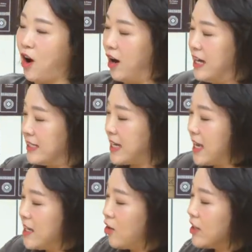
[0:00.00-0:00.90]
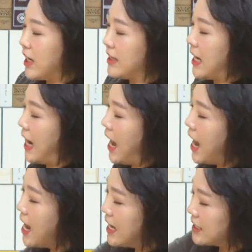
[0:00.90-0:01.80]
네. 자, 이거를
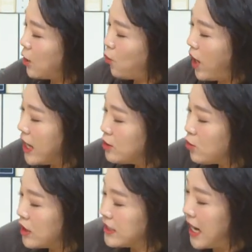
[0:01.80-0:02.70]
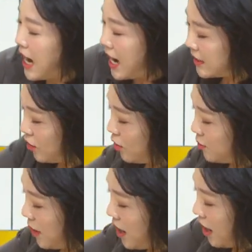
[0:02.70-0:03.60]
갖다가 자, 요 안쪽에 싹
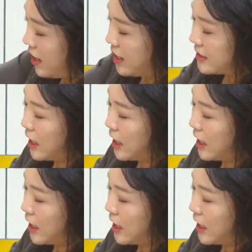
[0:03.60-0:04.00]
넣으면 오.